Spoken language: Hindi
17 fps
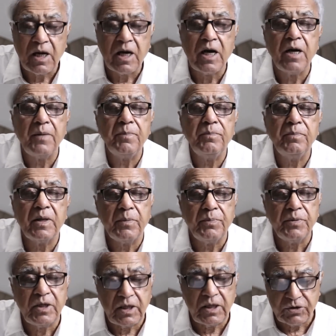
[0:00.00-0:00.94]
आप
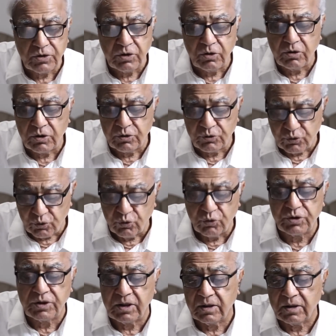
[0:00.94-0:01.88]
अपने असर और
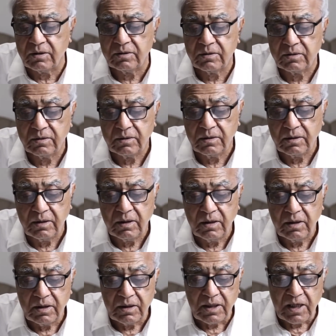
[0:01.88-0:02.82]
रसूख से
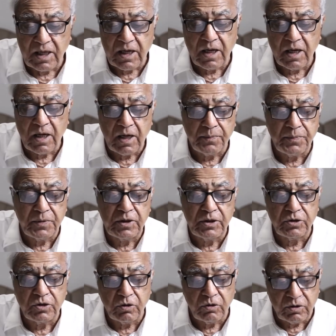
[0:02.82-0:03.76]
या
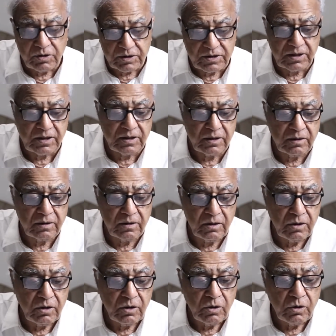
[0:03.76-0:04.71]
अपनी दौलत से
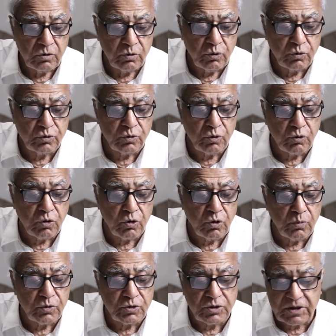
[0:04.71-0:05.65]
दूसरों
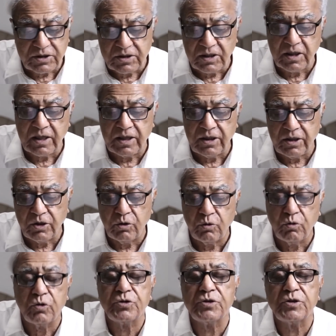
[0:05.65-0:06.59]
को मुतासर करने
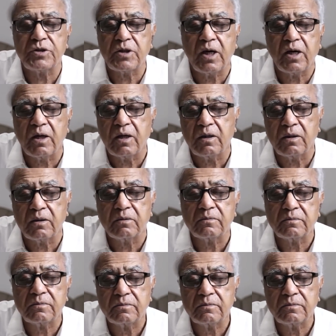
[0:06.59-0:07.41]
की कोशिश कर रहे हैं